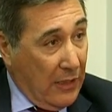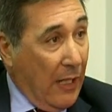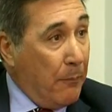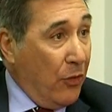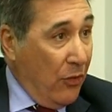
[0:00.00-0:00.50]

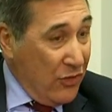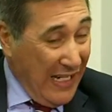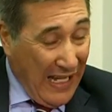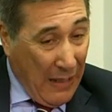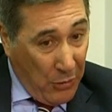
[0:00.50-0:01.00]
o
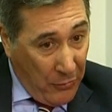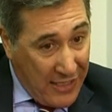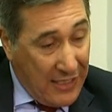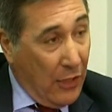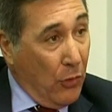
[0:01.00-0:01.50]
sea,
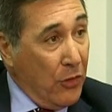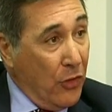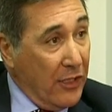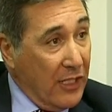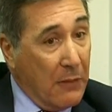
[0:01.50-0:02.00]
aprovechar lo
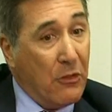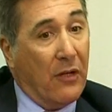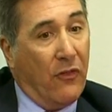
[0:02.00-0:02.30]
bueno que tenemos,